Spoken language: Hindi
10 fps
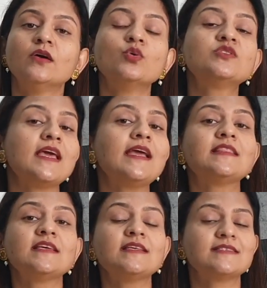उसकी
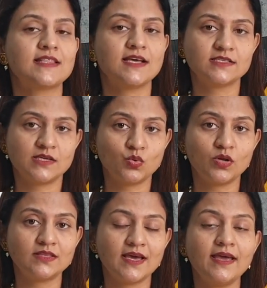कितनी ज़्यादा
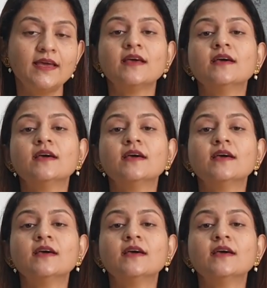ज़रूरत है